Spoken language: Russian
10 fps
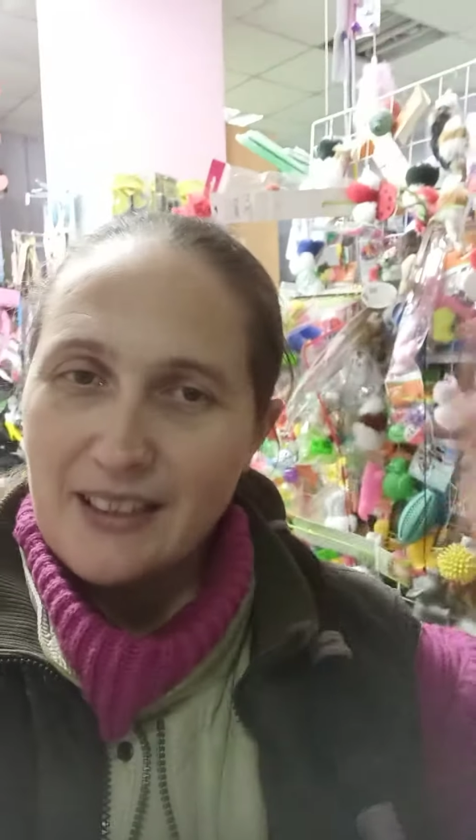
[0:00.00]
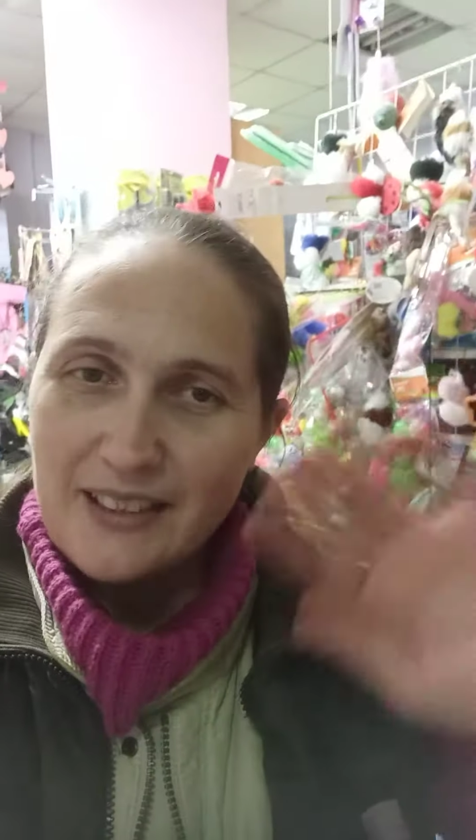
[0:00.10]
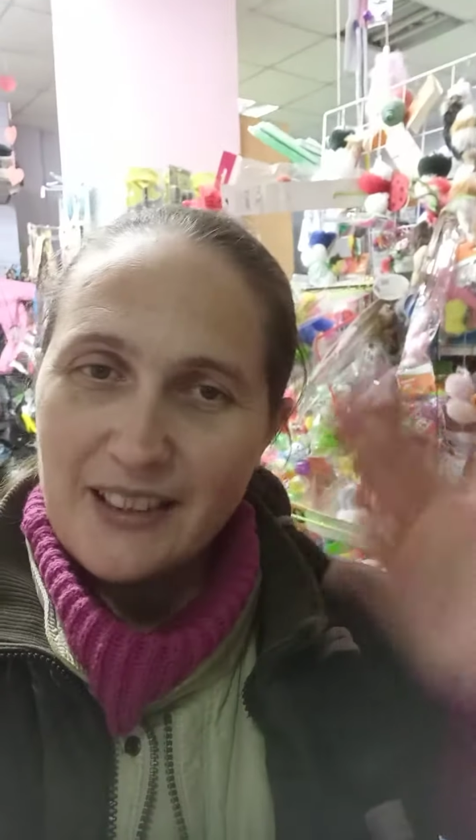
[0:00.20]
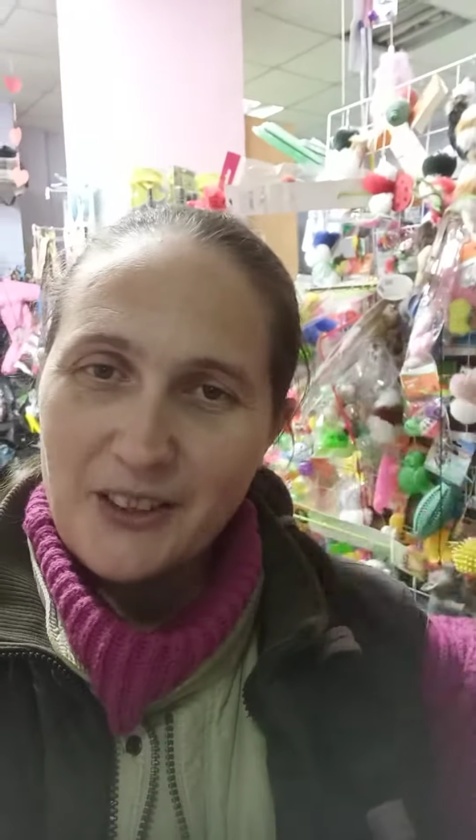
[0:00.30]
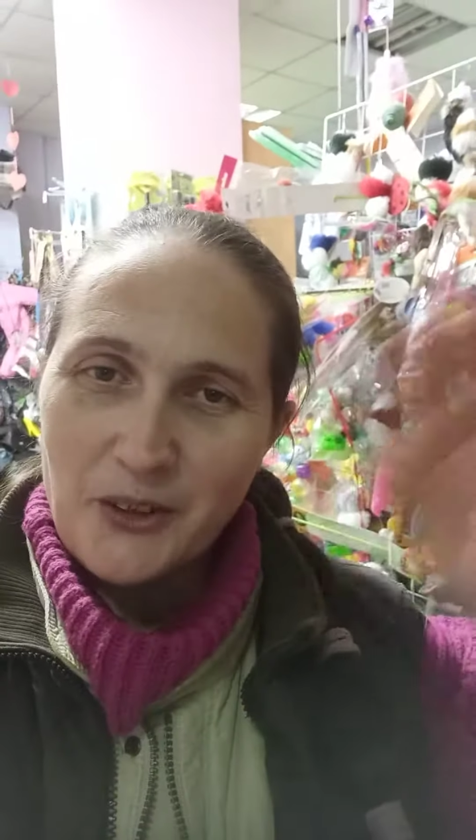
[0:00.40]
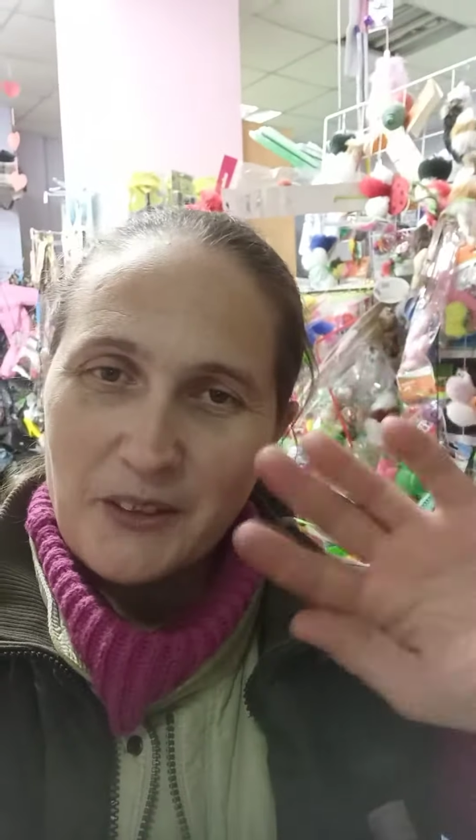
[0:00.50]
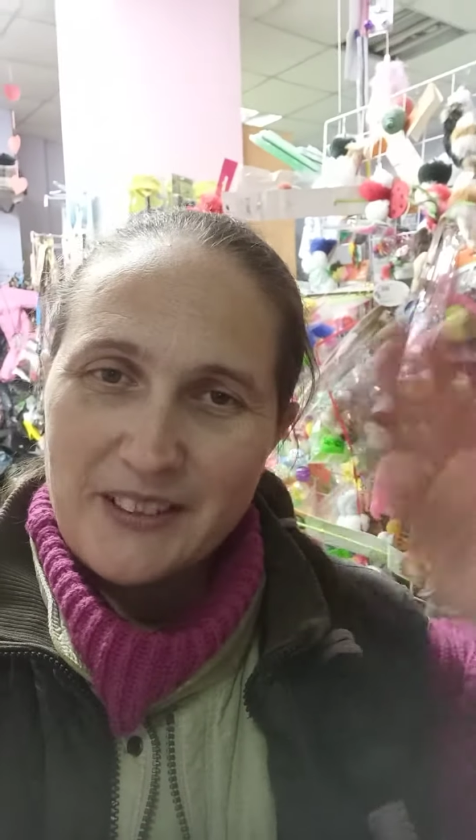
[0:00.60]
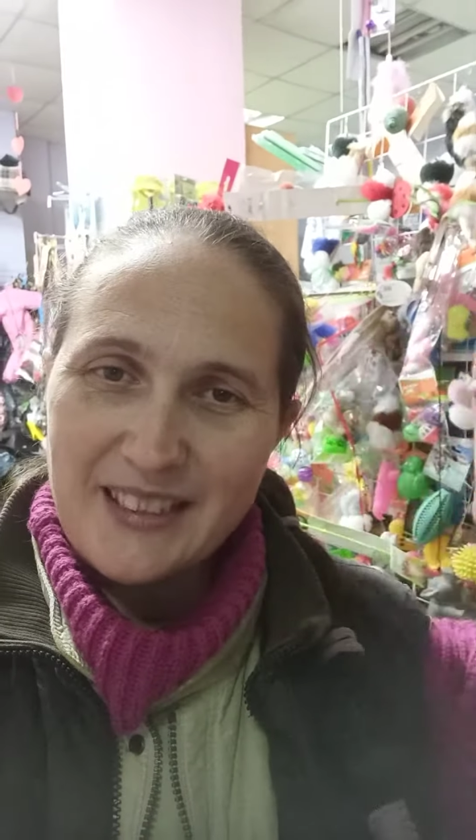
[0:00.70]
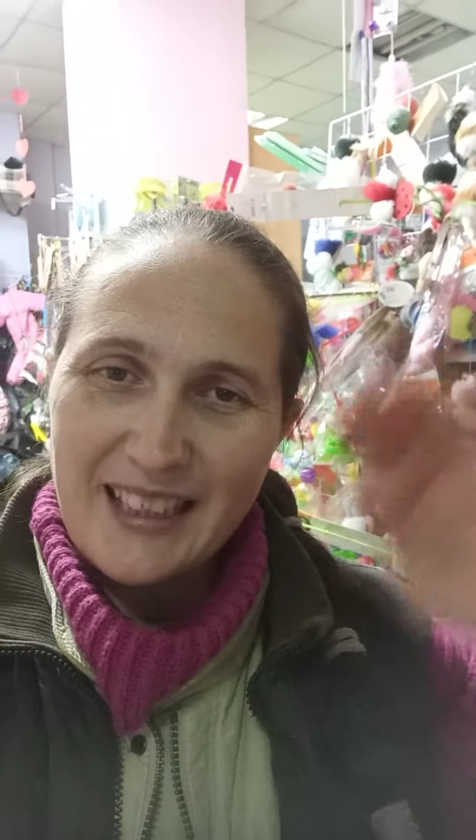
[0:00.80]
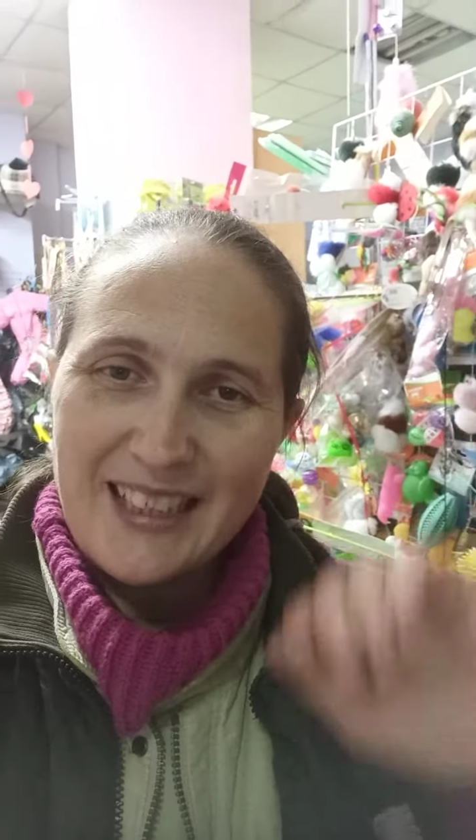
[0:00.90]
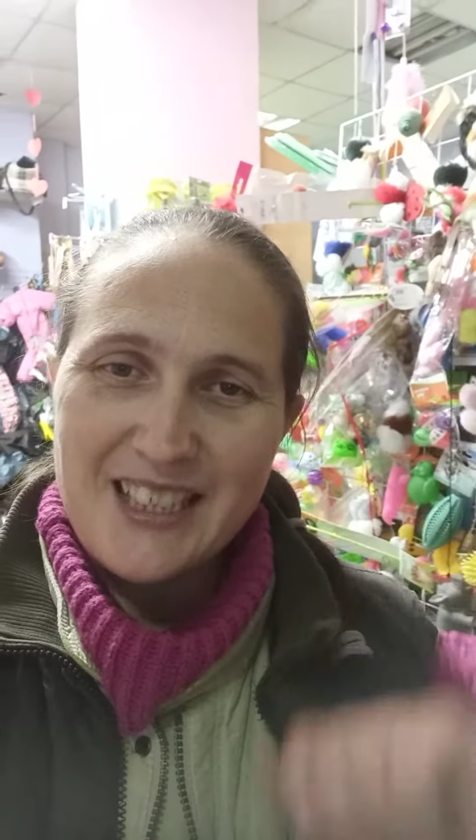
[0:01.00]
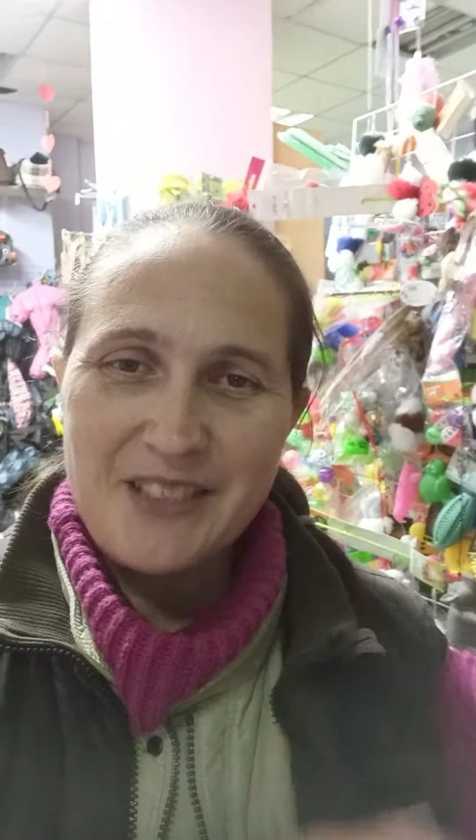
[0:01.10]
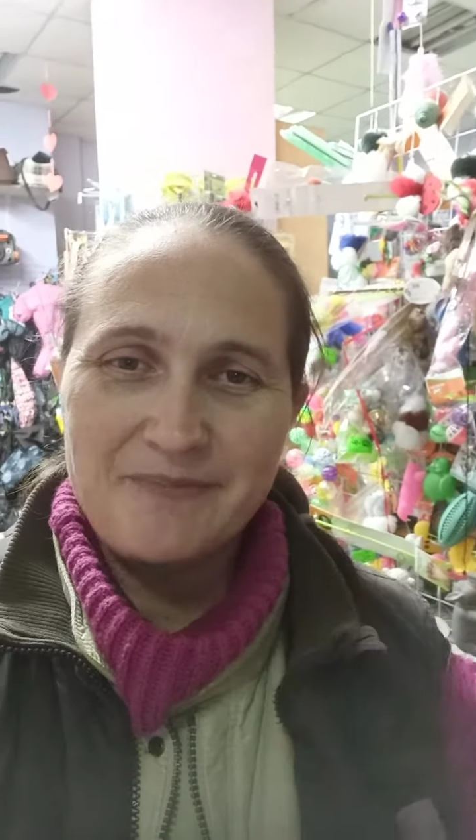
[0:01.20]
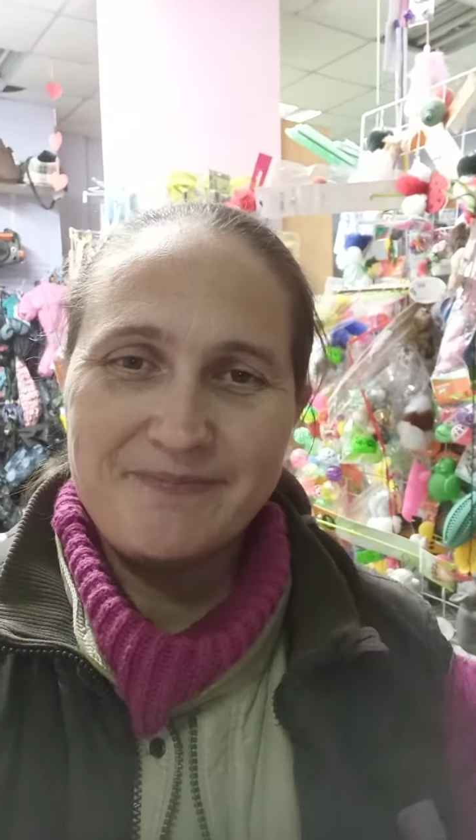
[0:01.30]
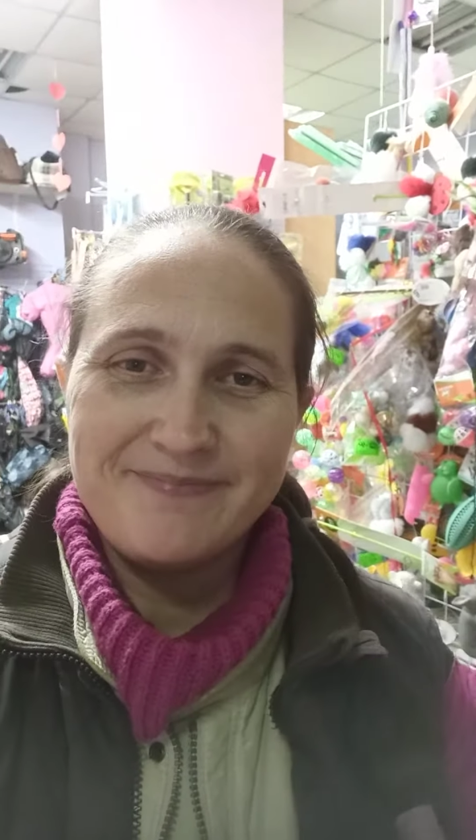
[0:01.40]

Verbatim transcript: До новых встреч!